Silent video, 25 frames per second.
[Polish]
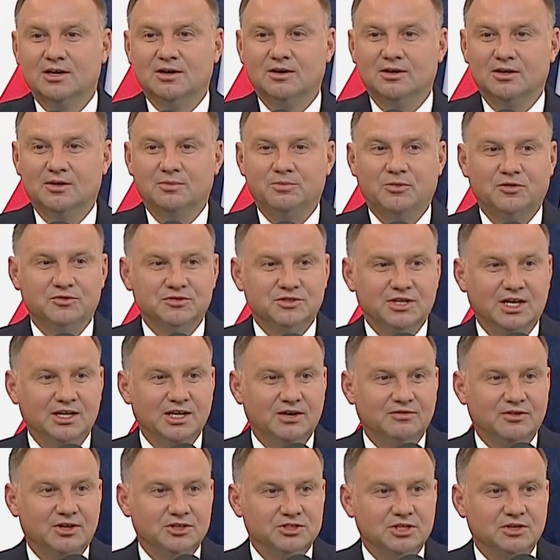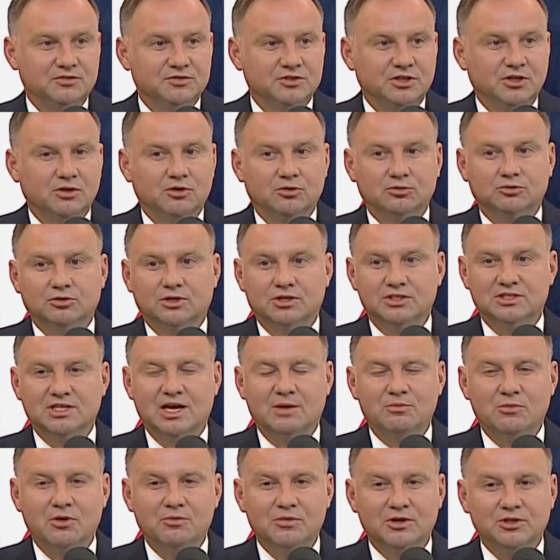e, Powstania Warszawskiego, które
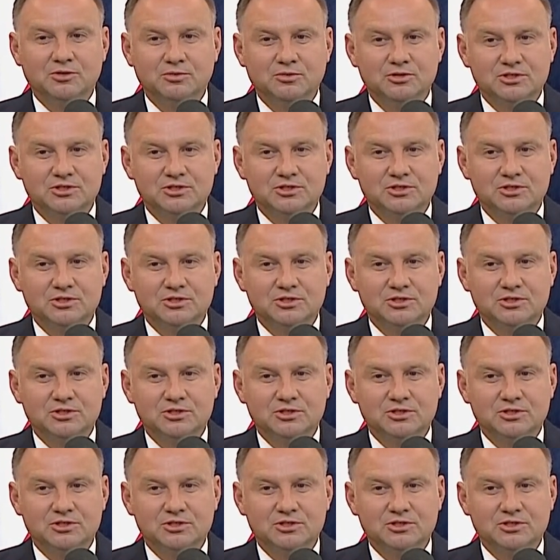za moment,